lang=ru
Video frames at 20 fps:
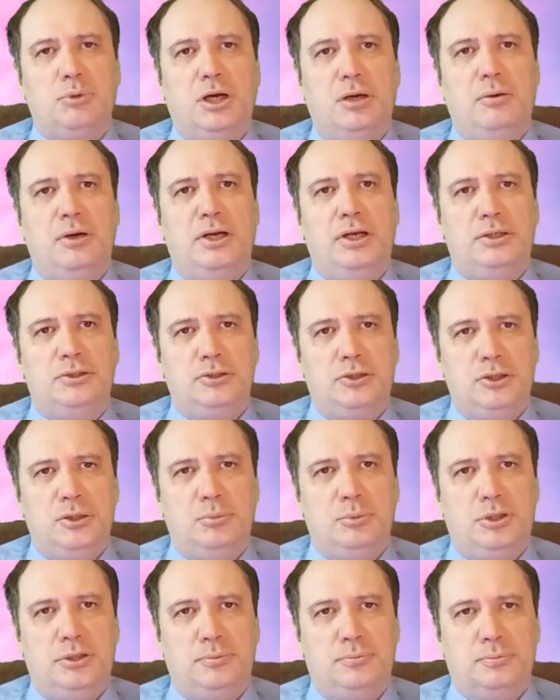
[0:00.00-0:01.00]
говорят,
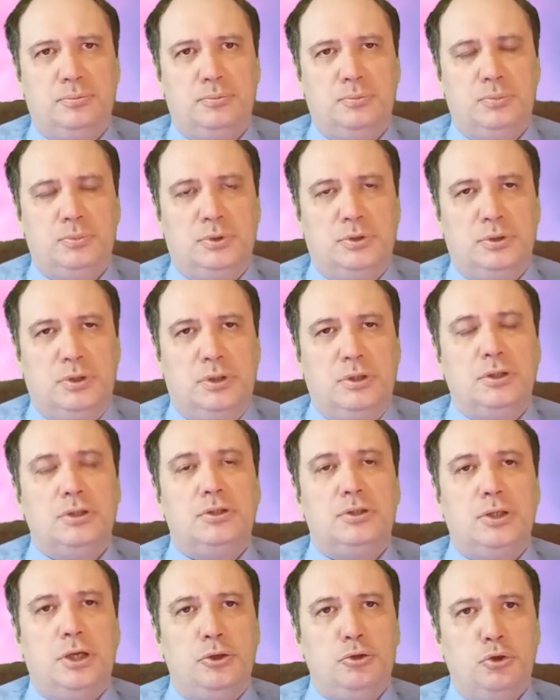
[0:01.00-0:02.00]
земли,
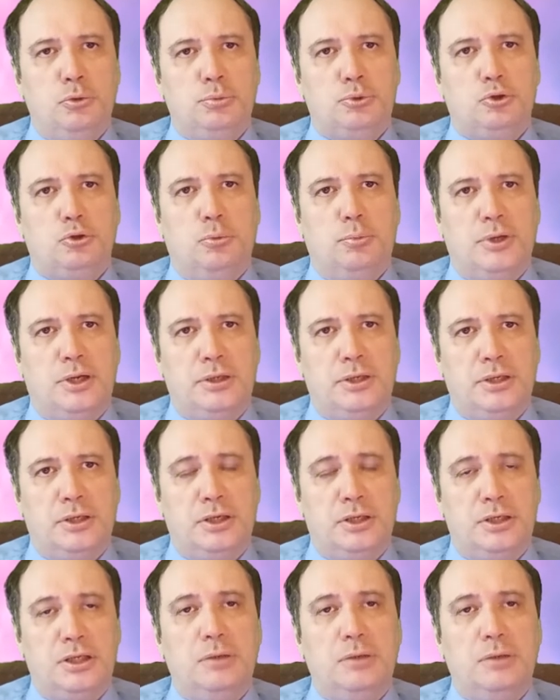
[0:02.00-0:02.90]
на нем собраны, как